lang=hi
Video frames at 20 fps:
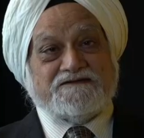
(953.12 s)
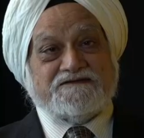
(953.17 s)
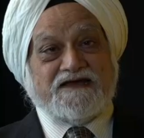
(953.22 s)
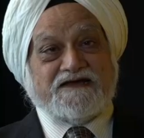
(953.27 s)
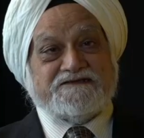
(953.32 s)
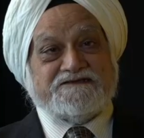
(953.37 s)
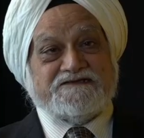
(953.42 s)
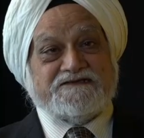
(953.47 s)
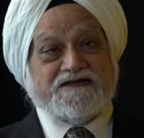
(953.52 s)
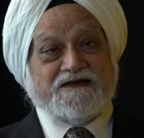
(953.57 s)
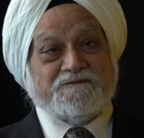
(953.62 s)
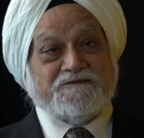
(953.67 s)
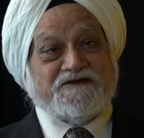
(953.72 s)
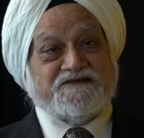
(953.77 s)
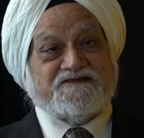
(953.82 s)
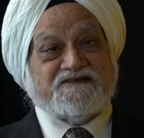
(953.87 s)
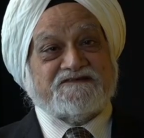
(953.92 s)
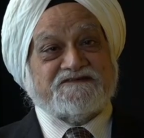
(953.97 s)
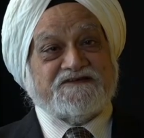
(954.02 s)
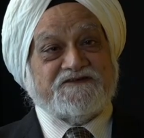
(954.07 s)
शादी हमने
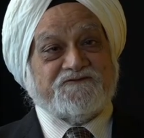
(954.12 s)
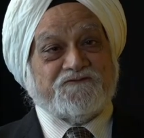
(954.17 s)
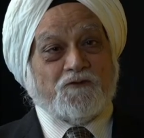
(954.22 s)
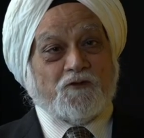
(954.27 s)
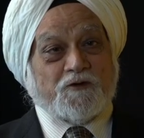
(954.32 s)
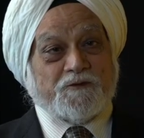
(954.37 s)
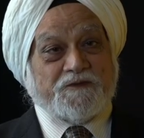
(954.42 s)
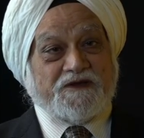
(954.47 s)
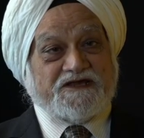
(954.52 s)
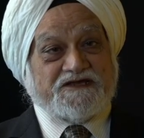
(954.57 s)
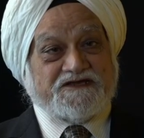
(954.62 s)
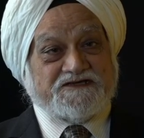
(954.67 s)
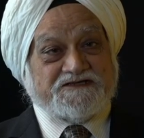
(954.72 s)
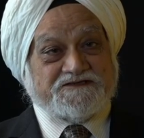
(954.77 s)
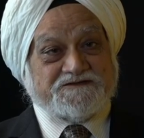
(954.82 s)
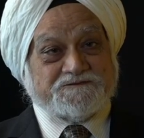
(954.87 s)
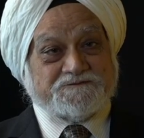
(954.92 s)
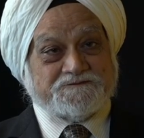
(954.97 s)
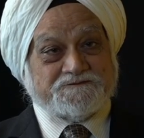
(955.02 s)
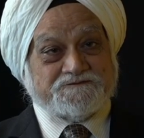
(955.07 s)
64 में की
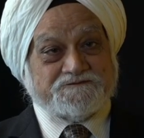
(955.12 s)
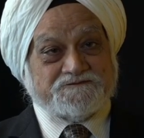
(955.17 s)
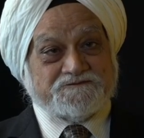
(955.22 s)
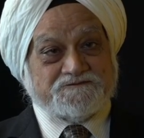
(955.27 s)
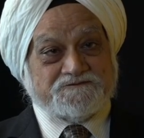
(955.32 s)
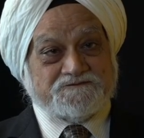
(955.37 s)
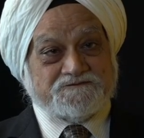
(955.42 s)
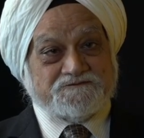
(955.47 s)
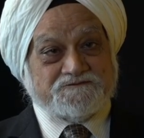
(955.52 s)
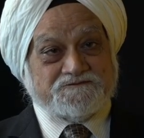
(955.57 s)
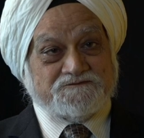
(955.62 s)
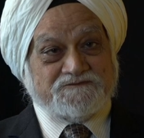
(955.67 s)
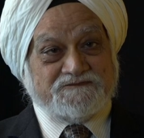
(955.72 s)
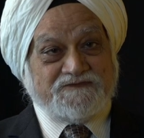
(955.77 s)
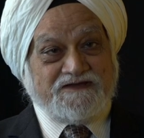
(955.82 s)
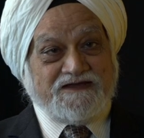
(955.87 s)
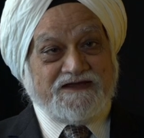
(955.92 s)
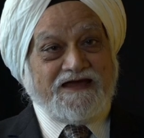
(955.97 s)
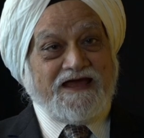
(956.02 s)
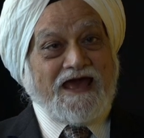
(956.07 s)
ठीक
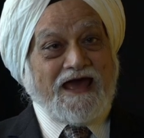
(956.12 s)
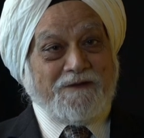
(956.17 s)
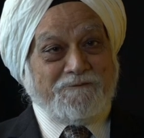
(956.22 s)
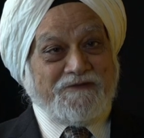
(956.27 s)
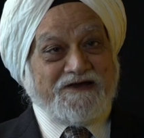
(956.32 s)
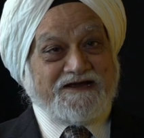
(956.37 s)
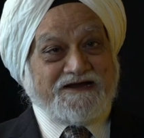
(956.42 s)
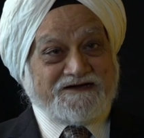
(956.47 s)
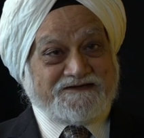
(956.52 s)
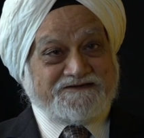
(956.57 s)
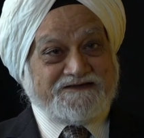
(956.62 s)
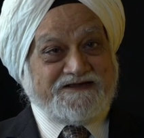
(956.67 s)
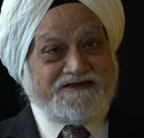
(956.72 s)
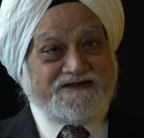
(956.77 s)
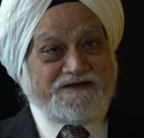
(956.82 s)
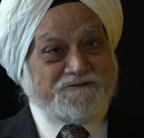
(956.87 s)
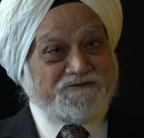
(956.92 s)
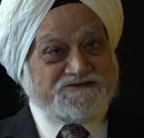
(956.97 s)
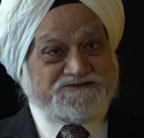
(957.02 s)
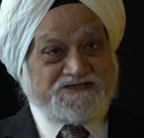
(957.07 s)
एम करते ही
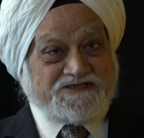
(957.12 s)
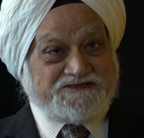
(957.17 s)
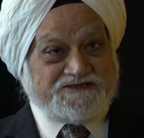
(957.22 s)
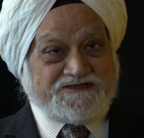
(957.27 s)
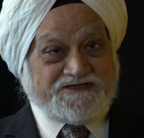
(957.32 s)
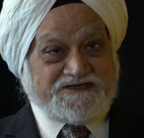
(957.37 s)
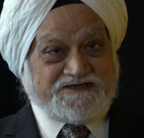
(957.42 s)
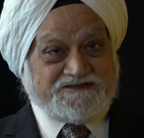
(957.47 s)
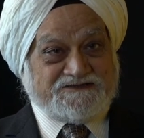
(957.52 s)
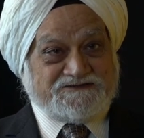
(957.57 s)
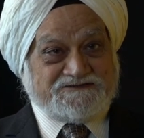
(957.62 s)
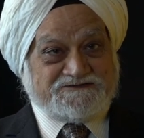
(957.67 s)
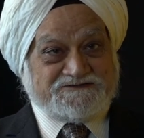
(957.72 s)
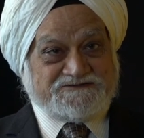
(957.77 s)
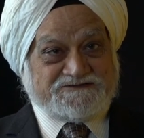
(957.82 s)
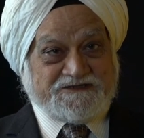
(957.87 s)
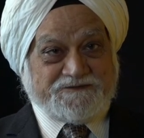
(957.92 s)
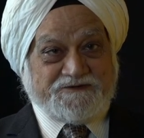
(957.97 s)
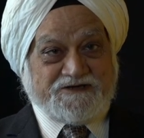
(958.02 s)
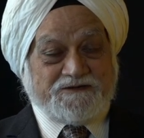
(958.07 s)
हमने शादी कर ली
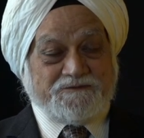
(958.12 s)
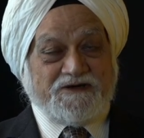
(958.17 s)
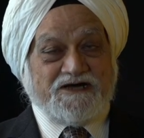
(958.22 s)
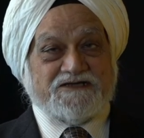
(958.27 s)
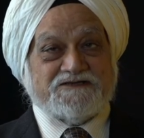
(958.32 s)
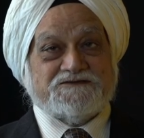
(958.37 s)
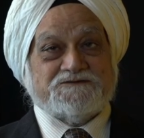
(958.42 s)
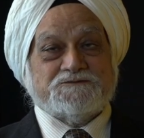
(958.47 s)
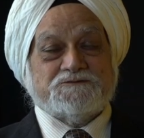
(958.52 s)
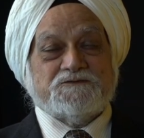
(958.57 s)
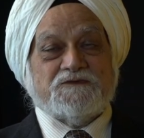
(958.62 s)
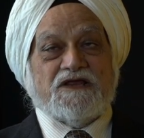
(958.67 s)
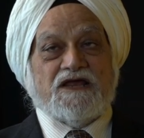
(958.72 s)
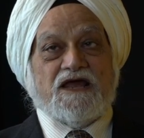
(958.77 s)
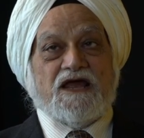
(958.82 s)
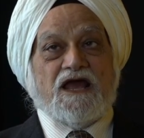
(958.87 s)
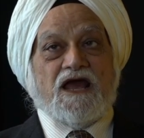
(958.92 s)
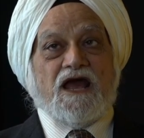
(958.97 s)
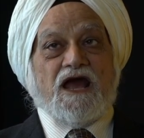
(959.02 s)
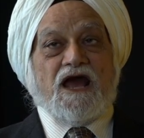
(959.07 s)
छः महीने बाद
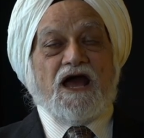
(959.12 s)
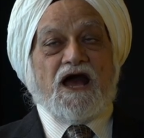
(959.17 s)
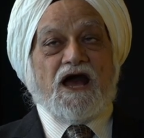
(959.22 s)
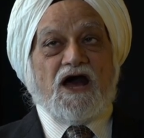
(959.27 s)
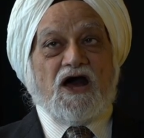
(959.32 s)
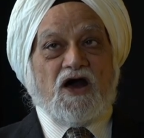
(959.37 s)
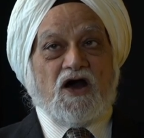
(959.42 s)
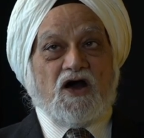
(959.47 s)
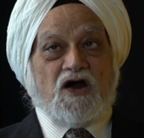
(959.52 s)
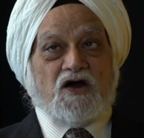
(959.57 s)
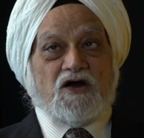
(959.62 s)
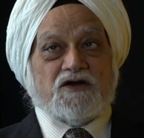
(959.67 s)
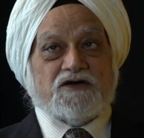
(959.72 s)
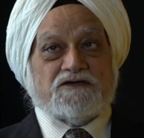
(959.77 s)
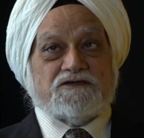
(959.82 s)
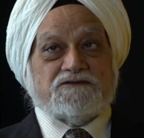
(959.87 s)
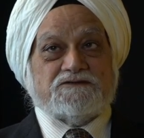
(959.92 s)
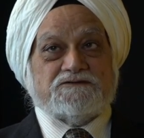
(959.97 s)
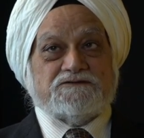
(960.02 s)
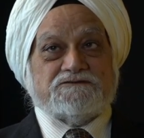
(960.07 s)

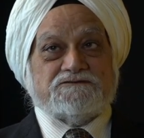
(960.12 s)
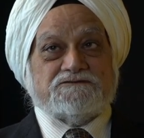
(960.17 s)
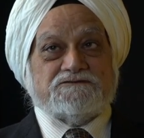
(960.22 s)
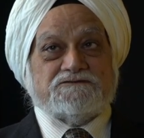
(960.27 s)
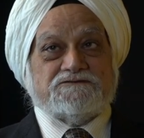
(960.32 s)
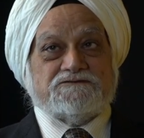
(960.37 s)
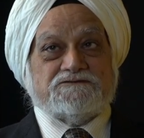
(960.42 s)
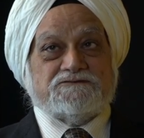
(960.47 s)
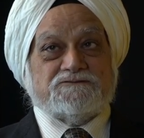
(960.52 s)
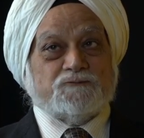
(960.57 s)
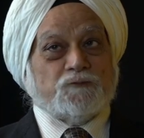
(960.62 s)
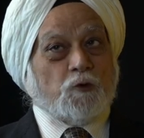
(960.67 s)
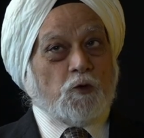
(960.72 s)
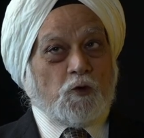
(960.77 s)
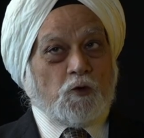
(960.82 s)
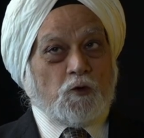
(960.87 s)
और वो